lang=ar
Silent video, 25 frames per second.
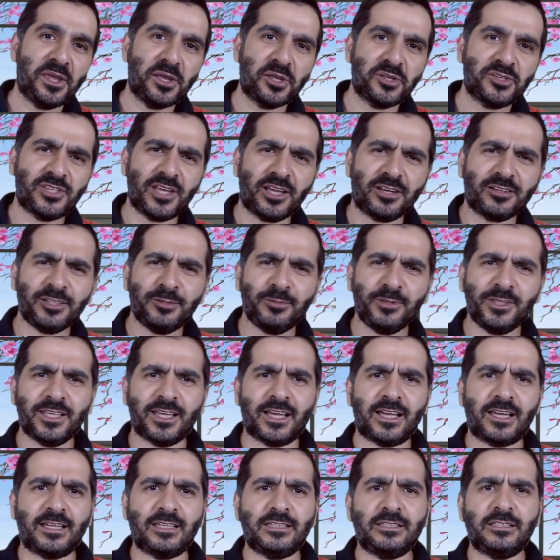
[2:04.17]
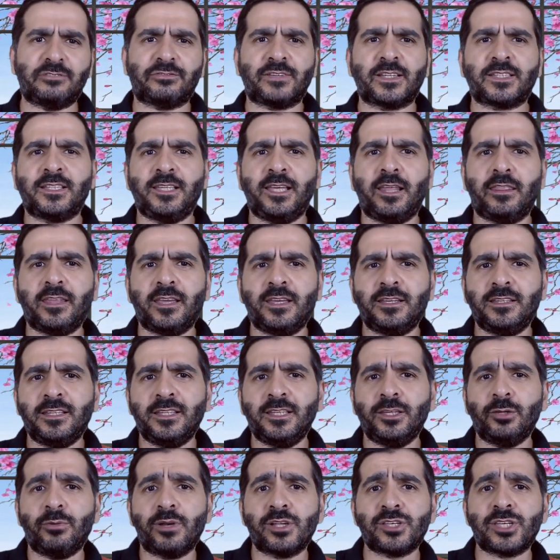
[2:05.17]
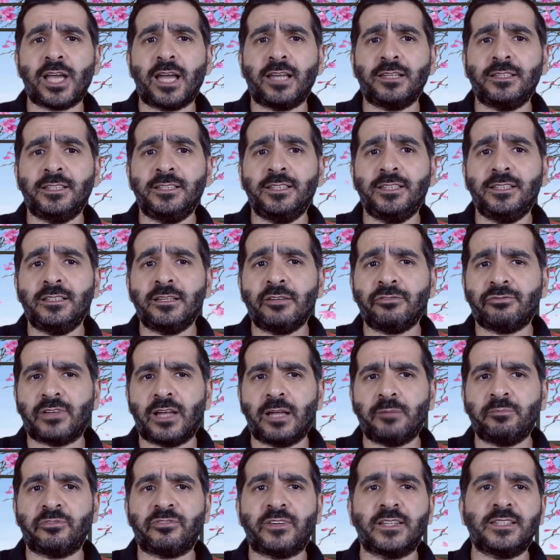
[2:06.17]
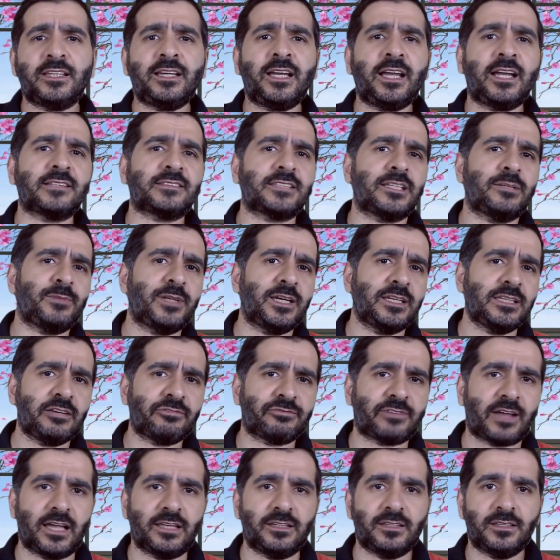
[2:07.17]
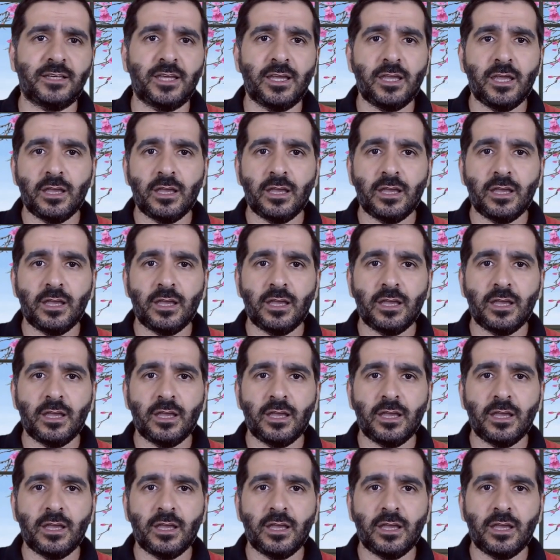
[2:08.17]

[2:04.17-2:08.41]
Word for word: جربيها لفتح ذهنه وجعله يفهم فداحة ما يفعل